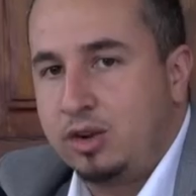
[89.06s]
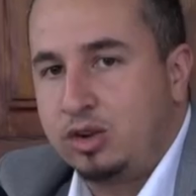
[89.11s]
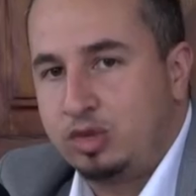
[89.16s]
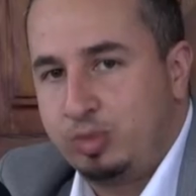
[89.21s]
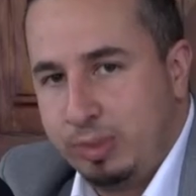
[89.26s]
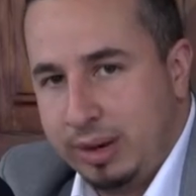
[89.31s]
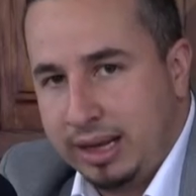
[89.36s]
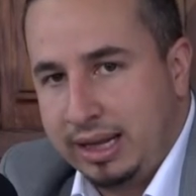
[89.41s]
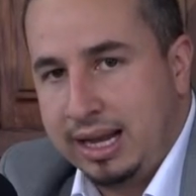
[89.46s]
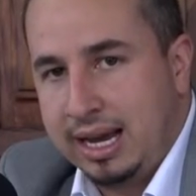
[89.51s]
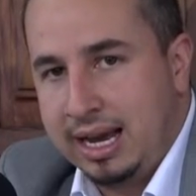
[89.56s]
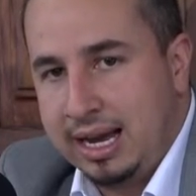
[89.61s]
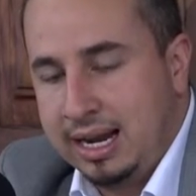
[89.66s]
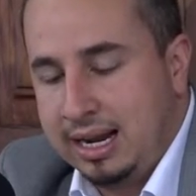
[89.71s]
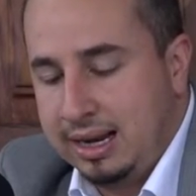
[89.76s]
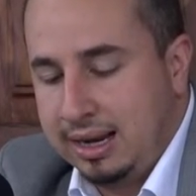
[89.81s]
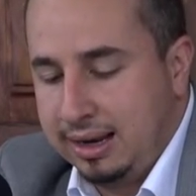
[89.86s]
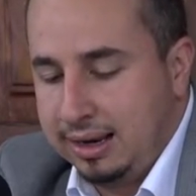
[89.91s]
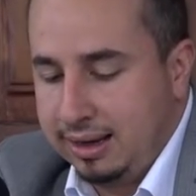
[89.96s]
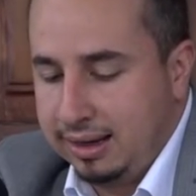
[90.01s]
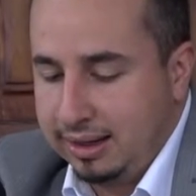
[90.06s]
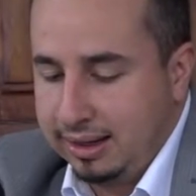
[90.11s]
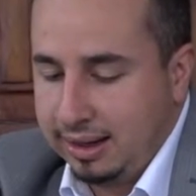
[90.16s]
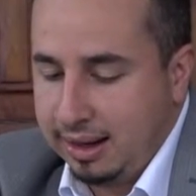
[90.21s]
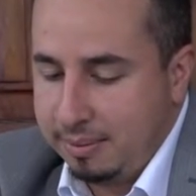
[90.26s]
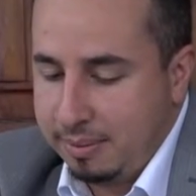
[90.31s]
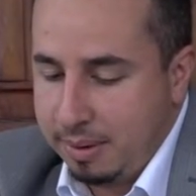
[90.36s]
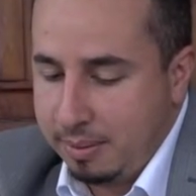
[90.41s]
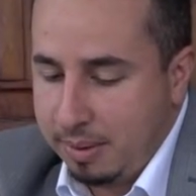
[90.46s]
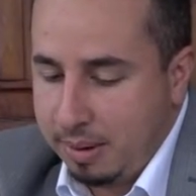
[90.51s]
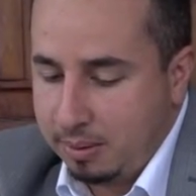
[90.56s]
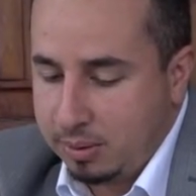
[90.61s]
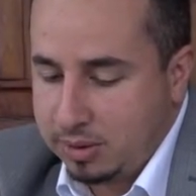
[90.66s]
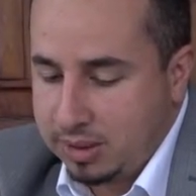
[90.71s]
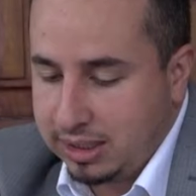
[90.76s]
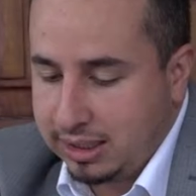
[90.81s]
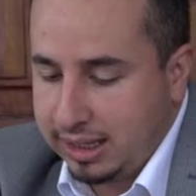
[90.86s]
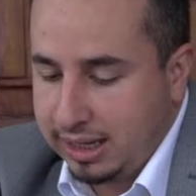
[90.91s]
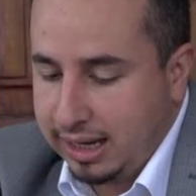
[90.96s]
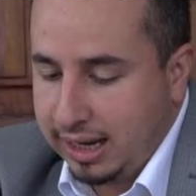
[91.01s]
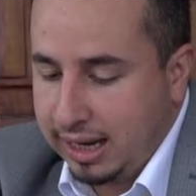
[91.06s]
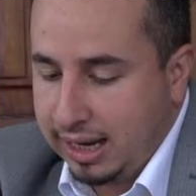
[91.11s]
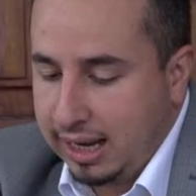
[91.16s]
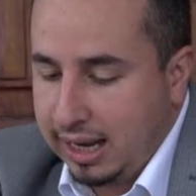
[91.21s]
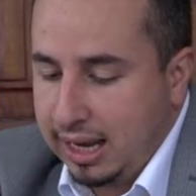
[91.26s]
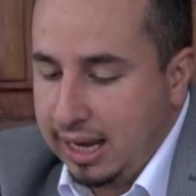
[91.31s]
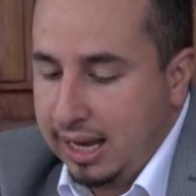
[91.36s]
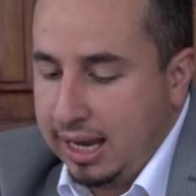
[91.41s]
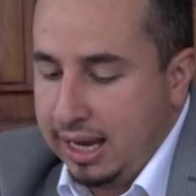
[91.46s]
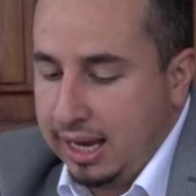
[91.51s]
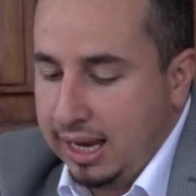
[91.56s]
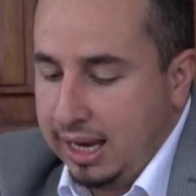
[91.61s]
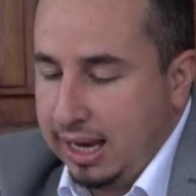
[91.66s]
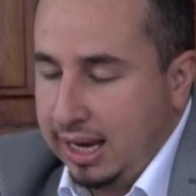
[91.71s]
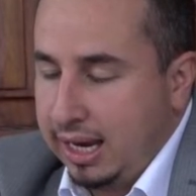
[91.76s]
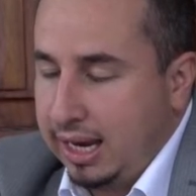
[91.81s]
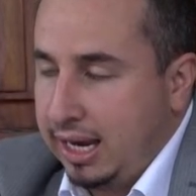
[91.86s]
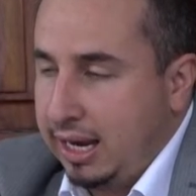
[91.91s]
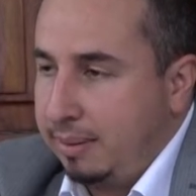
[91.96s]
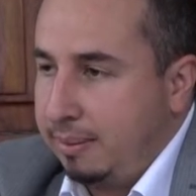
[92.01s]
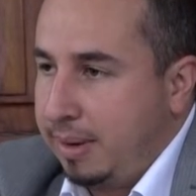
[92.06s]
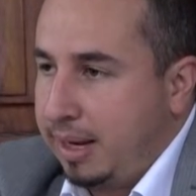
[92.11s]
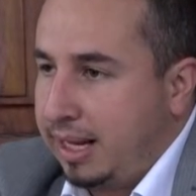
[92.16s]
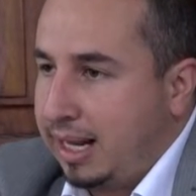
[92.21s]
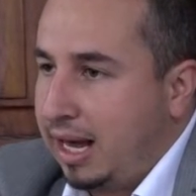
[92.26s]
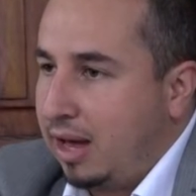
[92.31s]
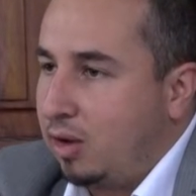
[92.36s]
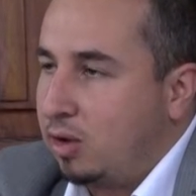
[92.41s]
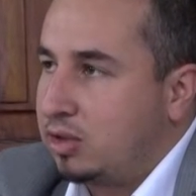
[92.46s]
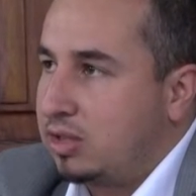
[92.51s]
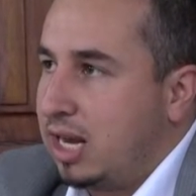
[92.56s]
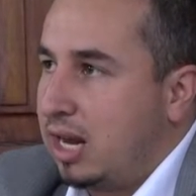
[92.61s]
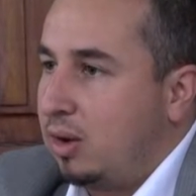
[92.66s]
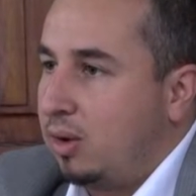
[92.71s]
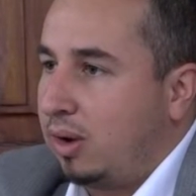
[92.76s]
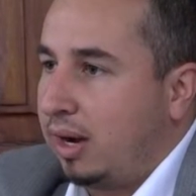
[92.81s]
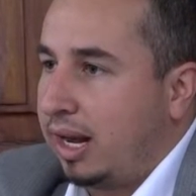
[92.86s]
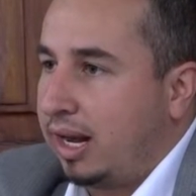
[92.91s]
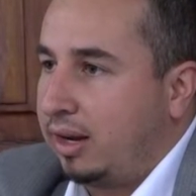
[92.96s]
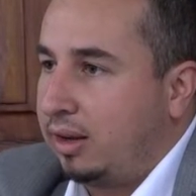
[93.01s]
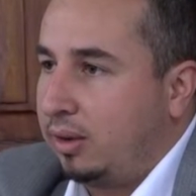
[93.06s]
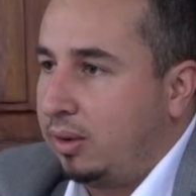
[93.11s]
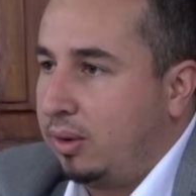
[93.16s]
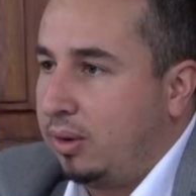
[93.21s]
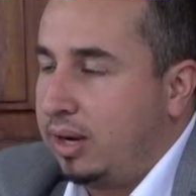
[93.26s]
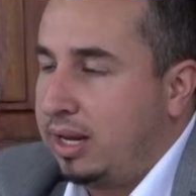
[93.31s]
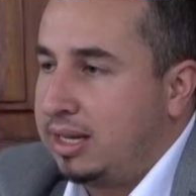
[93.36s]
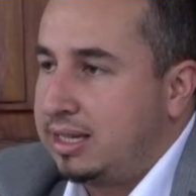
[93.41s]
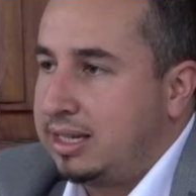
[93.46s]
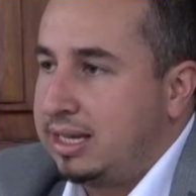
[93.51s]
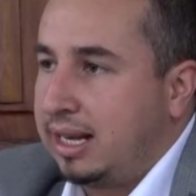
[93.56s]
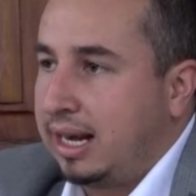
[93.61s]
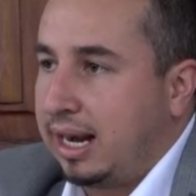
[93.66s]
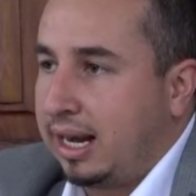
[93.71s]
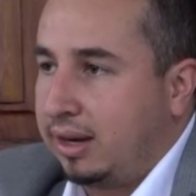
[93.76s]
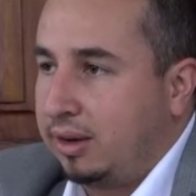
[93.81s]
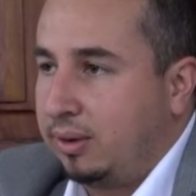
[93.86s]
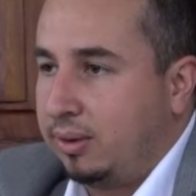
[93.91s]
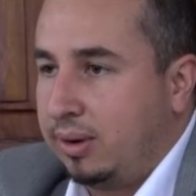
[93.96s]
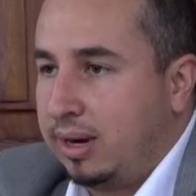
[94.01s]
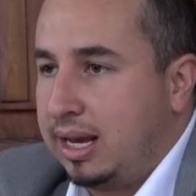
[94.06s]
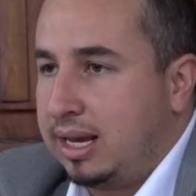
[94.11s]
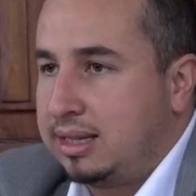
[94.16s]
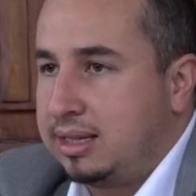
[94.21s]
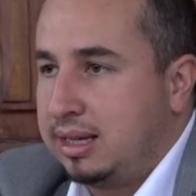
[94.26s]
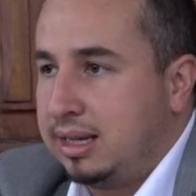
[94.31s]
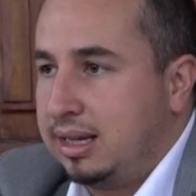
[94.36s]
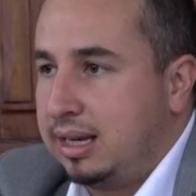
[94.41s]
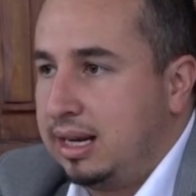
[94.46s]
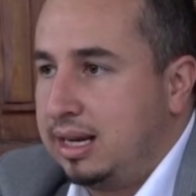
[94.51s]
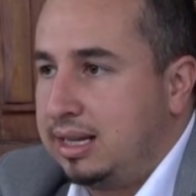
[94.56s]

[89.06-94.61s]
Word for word: hospital, también vamos a tener invitados a los rectores y rectoras de